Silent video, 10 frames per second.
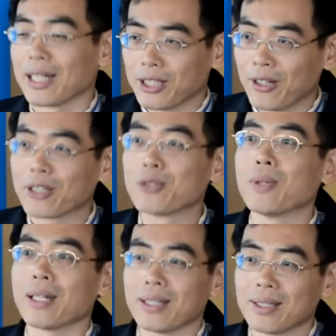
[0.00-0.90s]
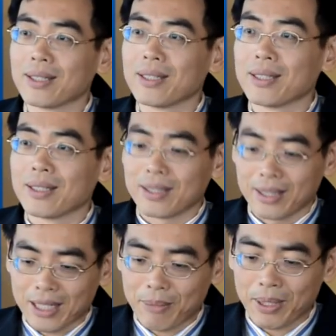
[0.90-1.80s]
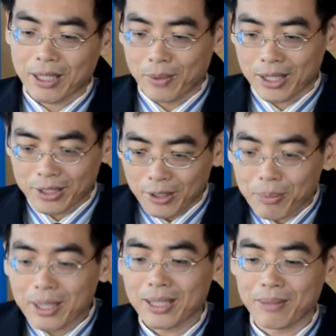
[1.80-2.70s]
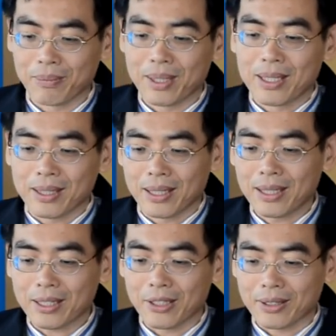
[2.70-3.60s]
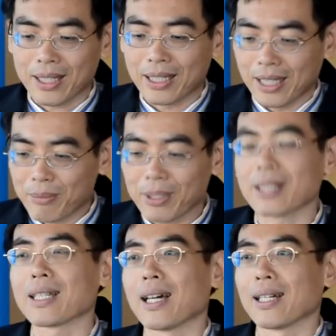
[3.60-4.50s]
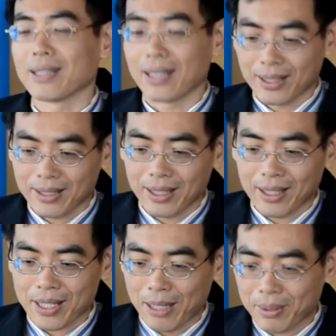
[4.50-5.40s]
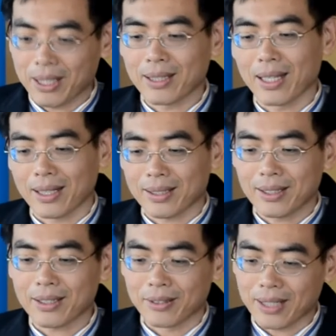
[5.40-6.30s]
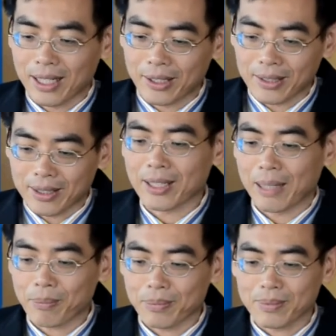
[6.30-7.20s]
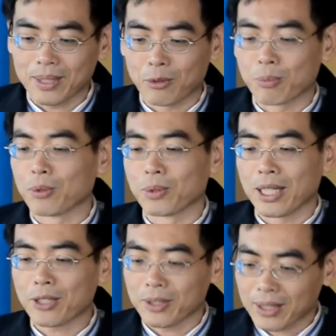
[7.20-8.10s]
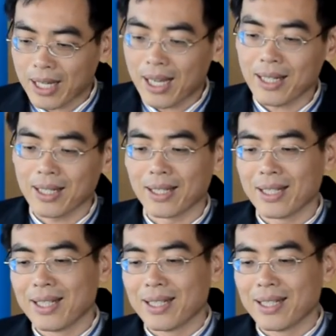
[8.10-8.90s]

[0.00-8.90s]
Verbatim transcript: ใช้จ่ายน้อยด้วยนะครับเพียงแต่ว่ายังต้องเพิ่มในเรื่องของการให้บริการเนี่ยเอกสารประเด็นหลักเรื่องของการต้อนรับอย่างอบอุ่นให้คนไข้